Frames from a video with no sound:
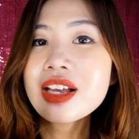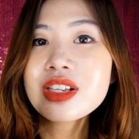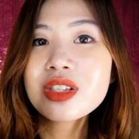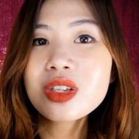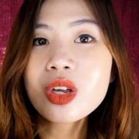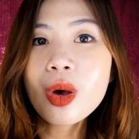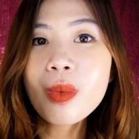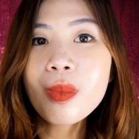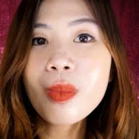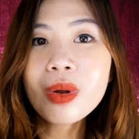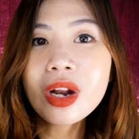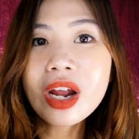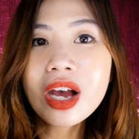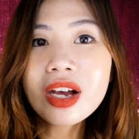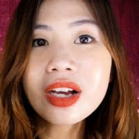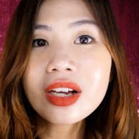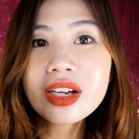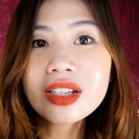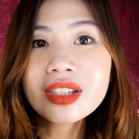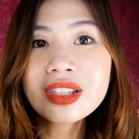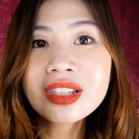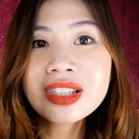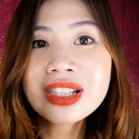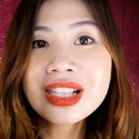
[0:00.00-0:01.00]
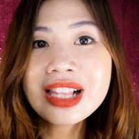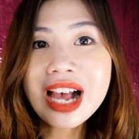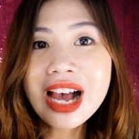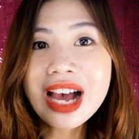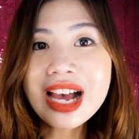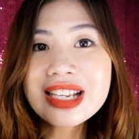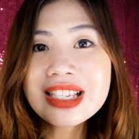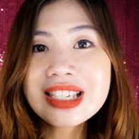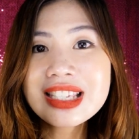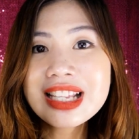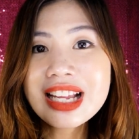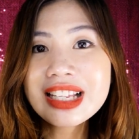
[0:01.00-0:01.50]
sobrang
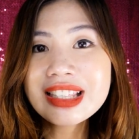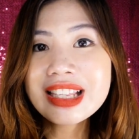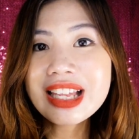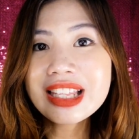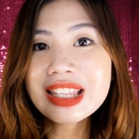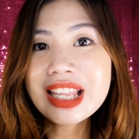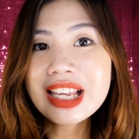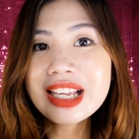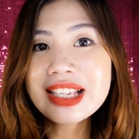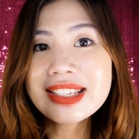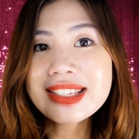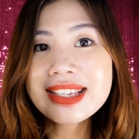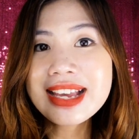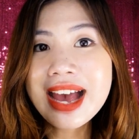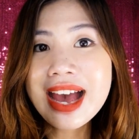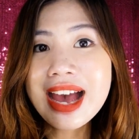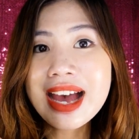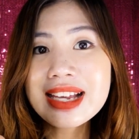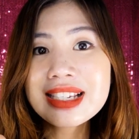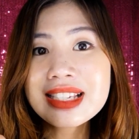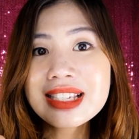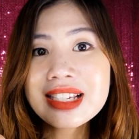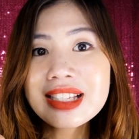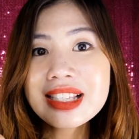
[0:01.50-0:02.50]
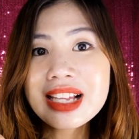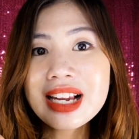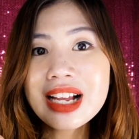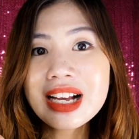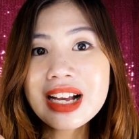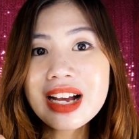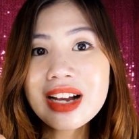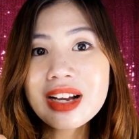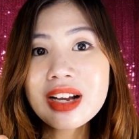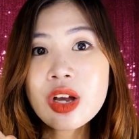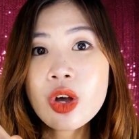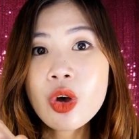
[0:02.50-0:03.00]
lakas ng dating niya. As in
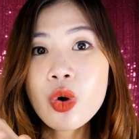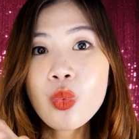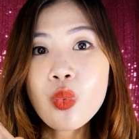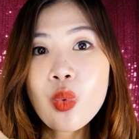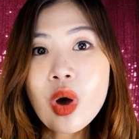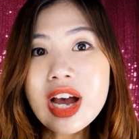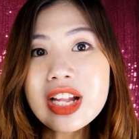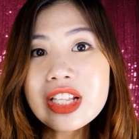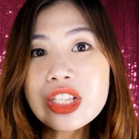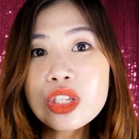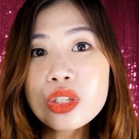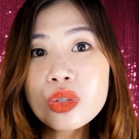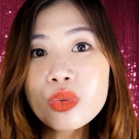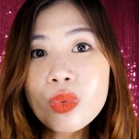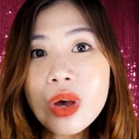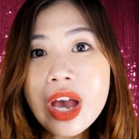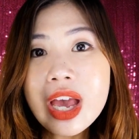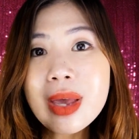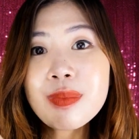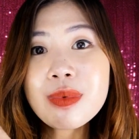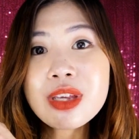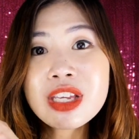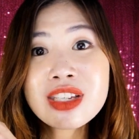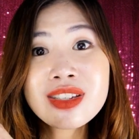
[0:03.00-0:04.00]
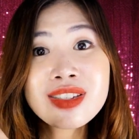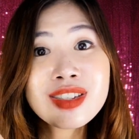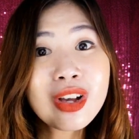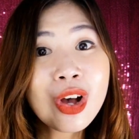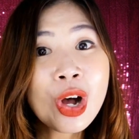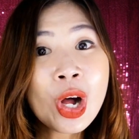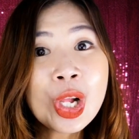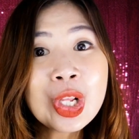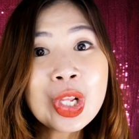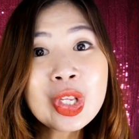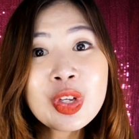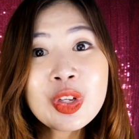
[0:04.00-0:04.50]
talagang one swipe is
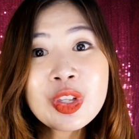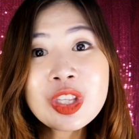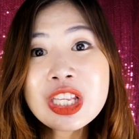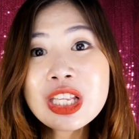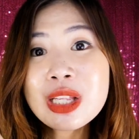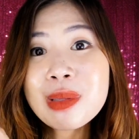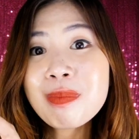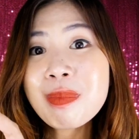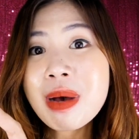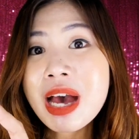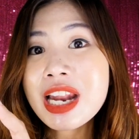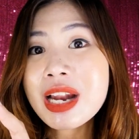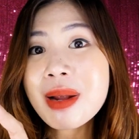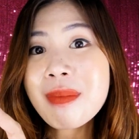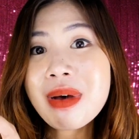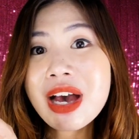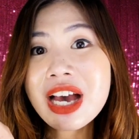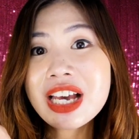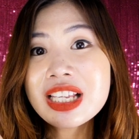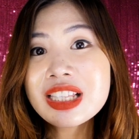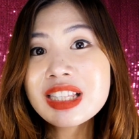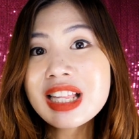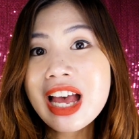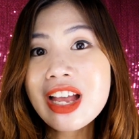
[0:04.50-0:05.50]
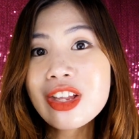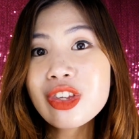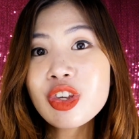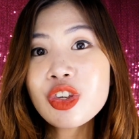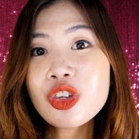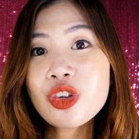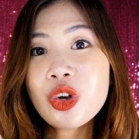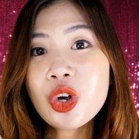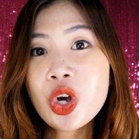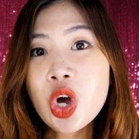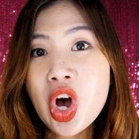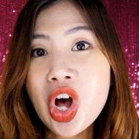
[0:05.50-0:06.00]
all you need para makita
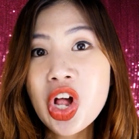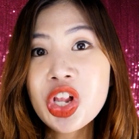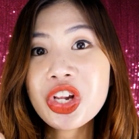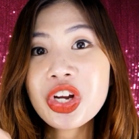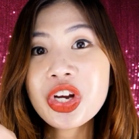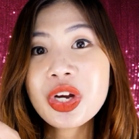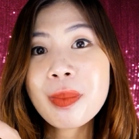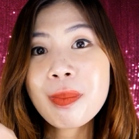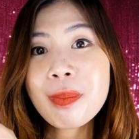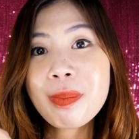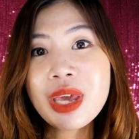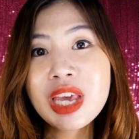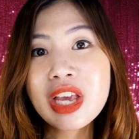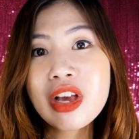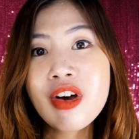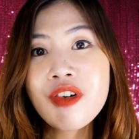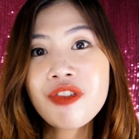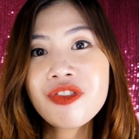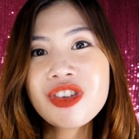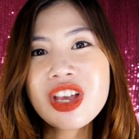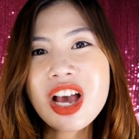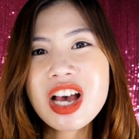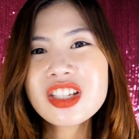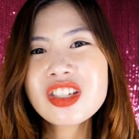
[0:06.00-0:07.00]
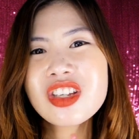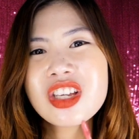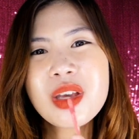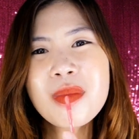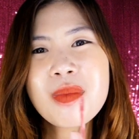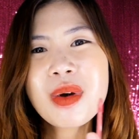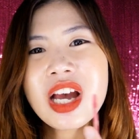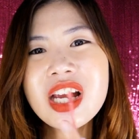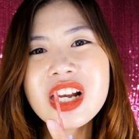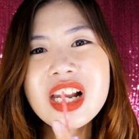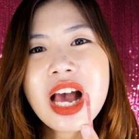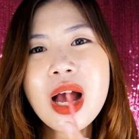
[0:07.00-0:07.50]
nyo yung color payoff niya. Kasi
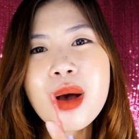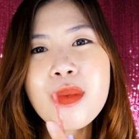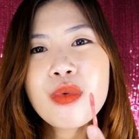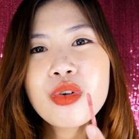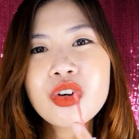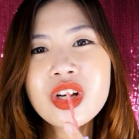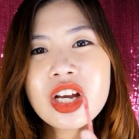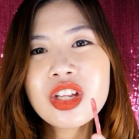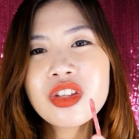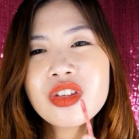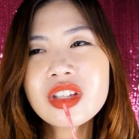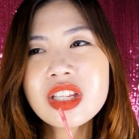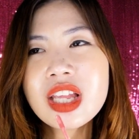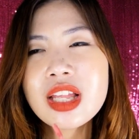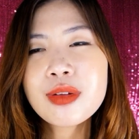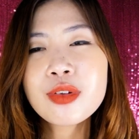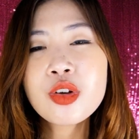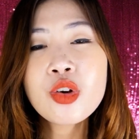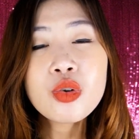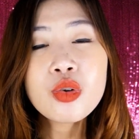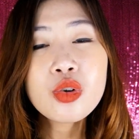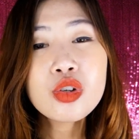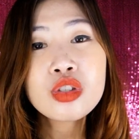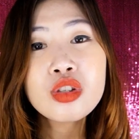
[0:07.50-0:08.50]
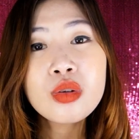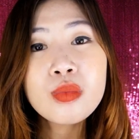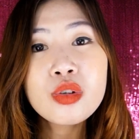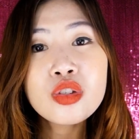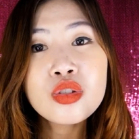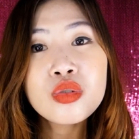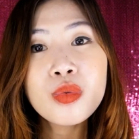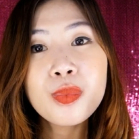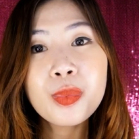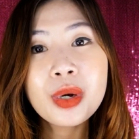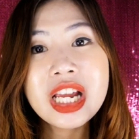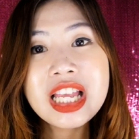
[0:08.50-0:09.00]
iba kailangan mong ganunin. Kung gusto mo
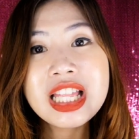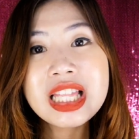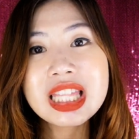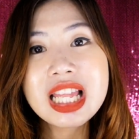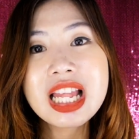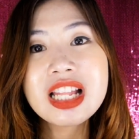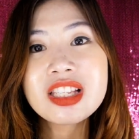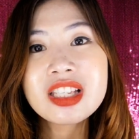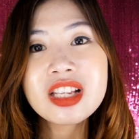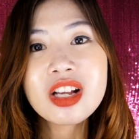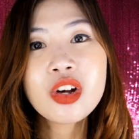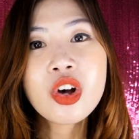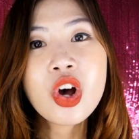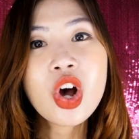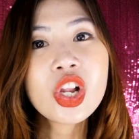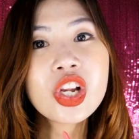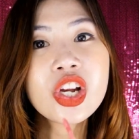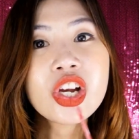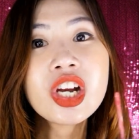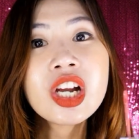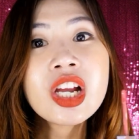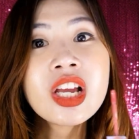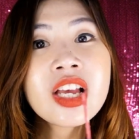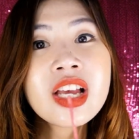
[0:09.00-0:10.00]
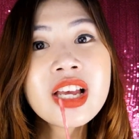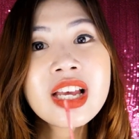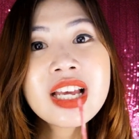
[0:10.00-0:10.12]
super intense ng color,